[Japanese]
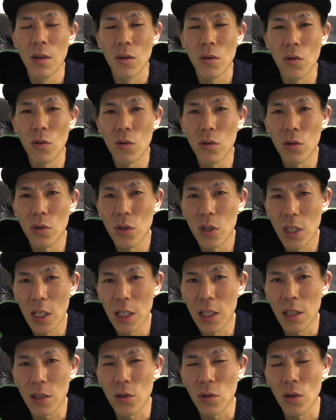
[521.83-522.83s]

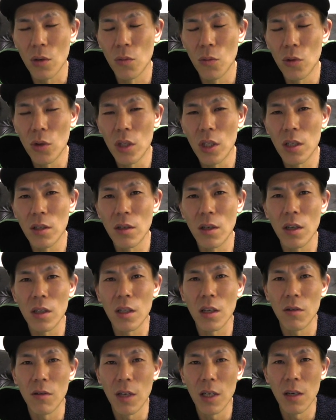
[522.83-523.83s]
ゴールドステータスとか持っている
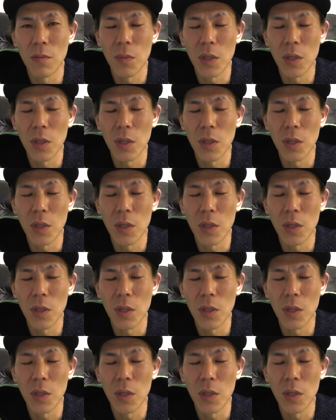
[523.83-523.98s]
方は、